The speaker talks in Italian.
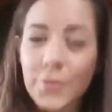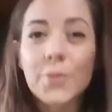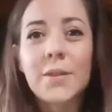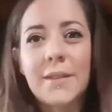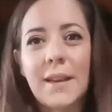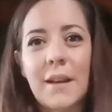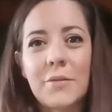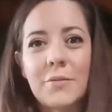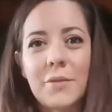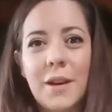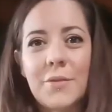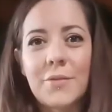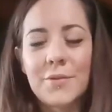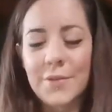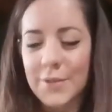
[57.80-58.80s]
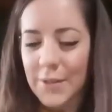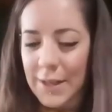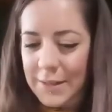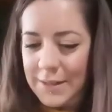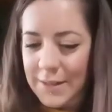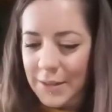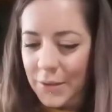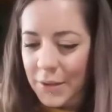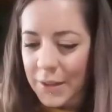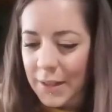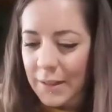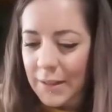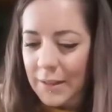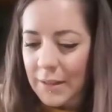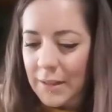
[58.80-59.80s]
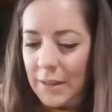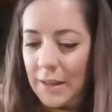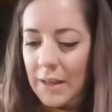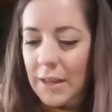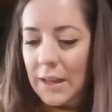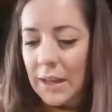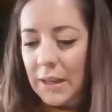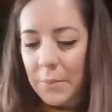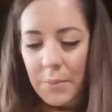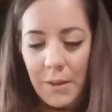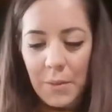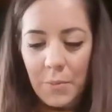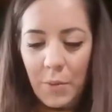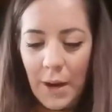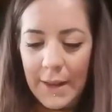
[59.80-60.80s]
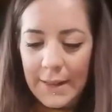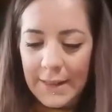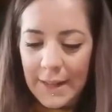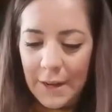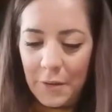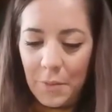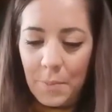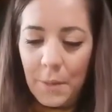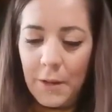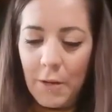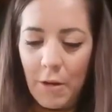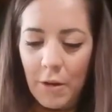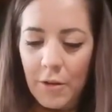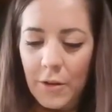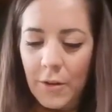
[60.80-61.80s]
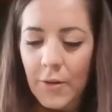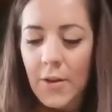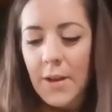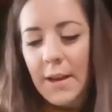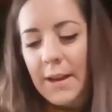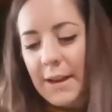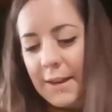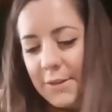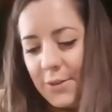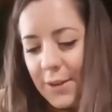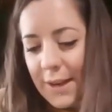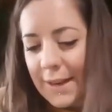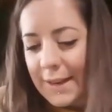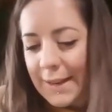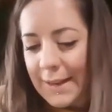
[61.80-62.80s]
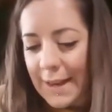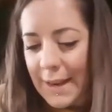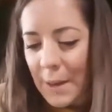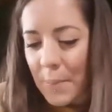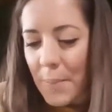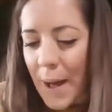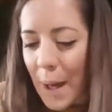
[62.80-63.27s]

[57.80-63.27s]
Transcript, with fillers: Tutti hanno una consolazione, il bimbo ha il treno e Pinocchio, la sorellina la